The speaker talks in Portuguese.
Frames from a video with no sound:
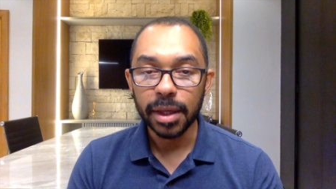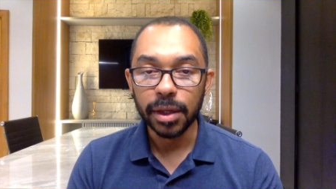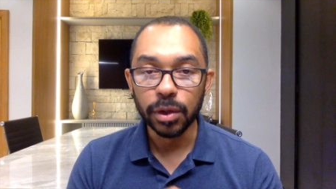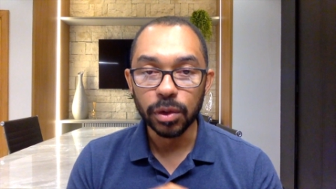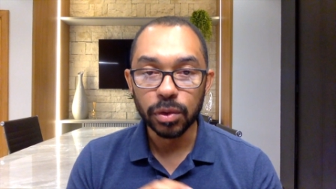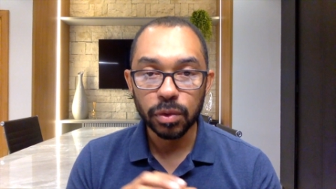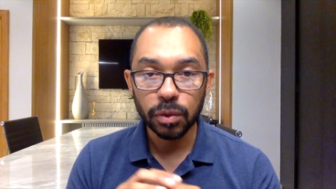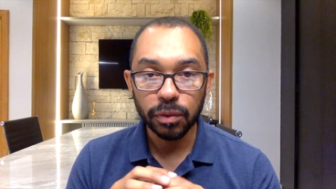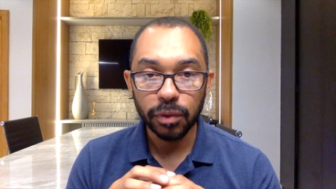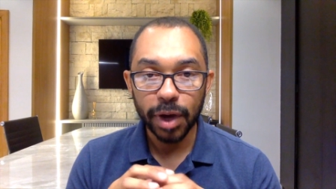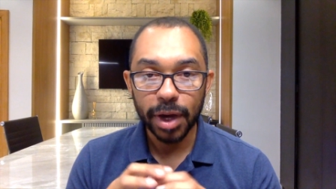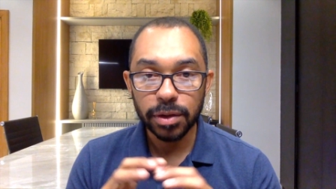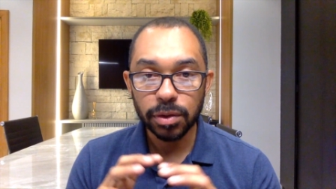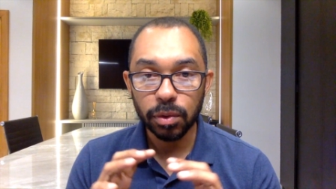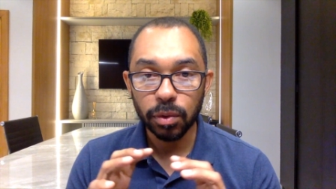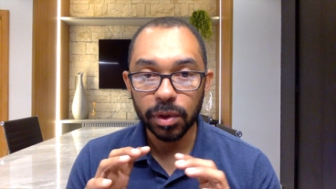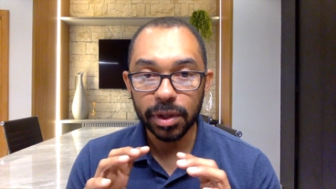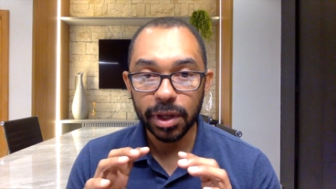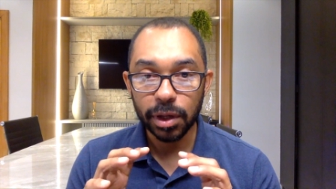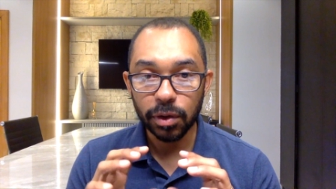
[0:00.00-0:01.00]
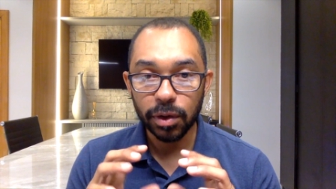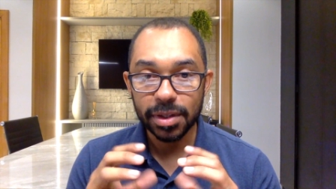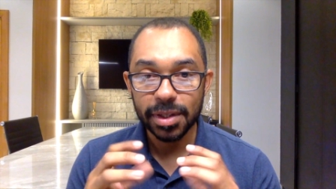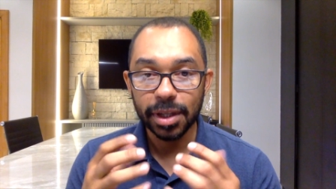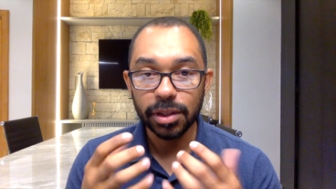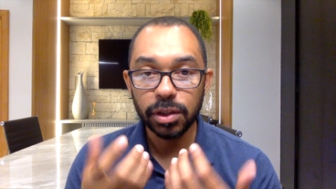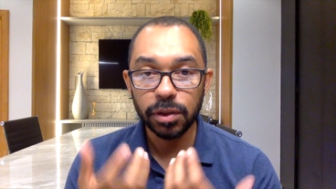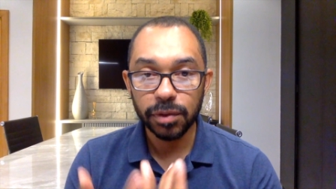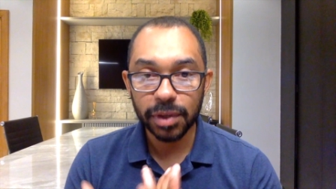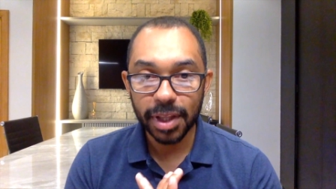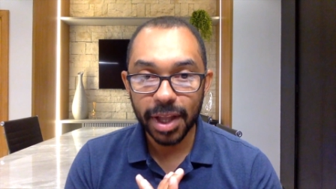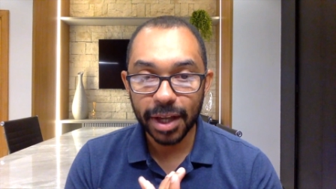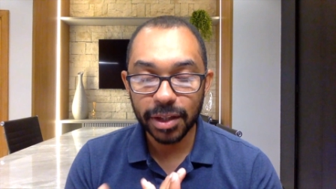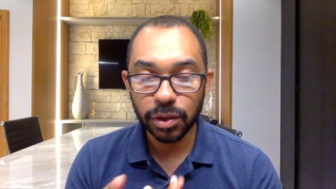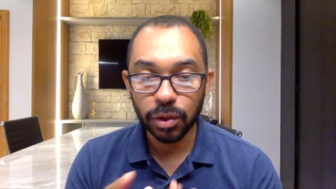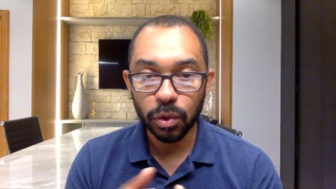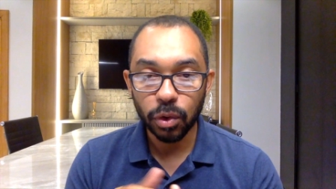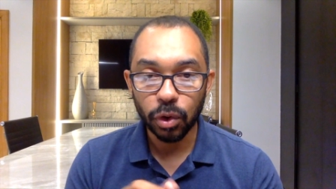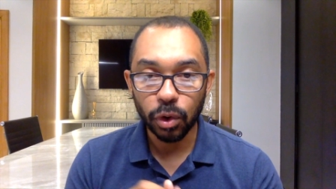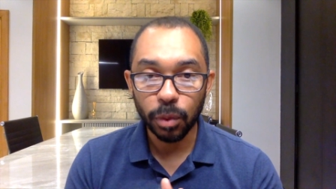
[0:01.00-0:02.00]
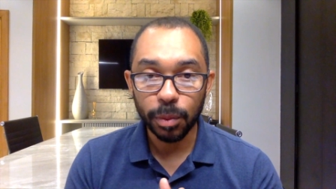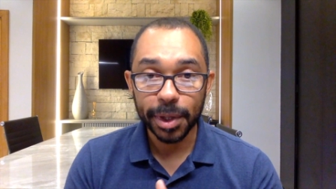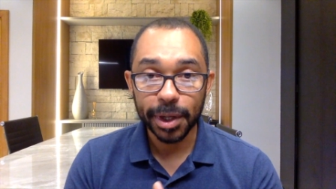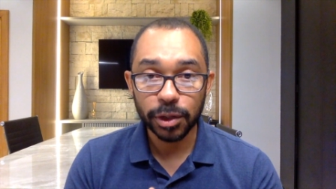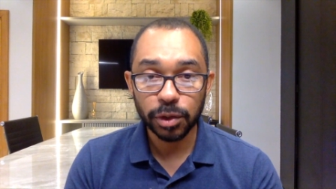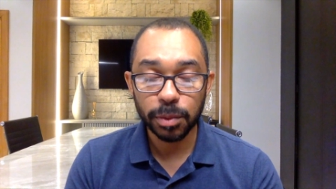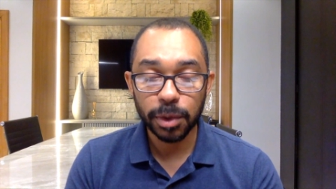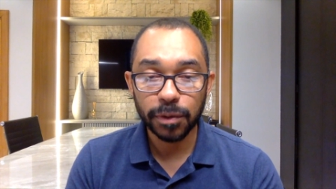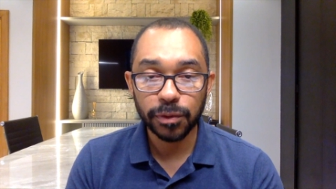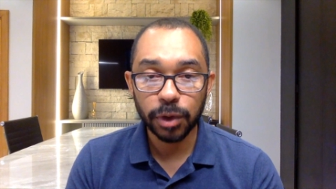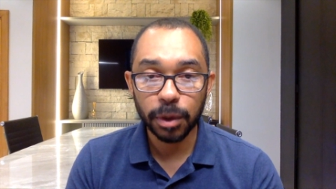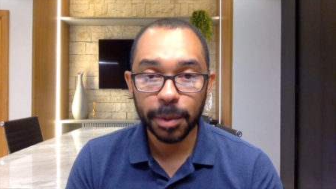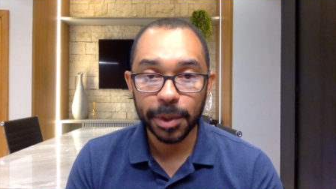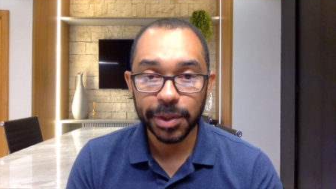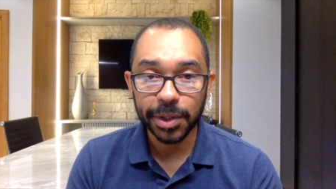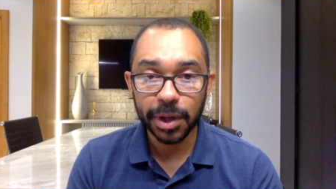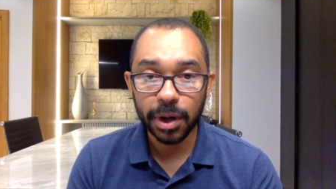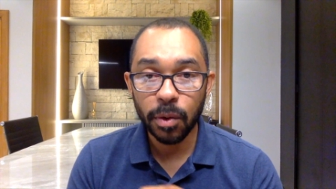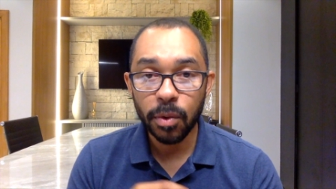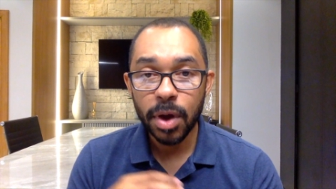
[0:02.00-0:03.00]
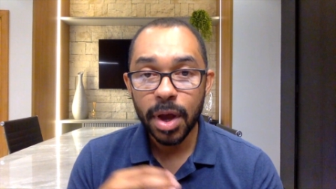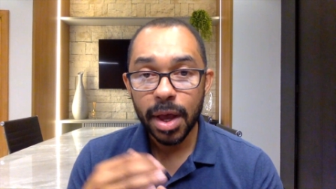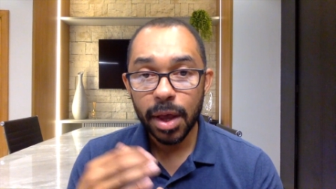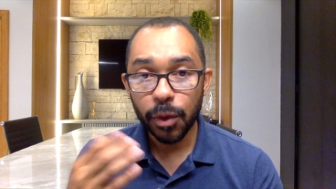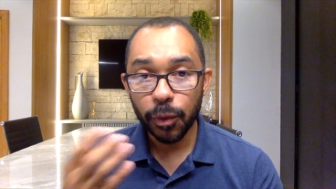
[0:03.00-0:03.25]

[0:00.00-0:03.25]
E isso faz com que a nossa atividade econômica, de uma forma geral,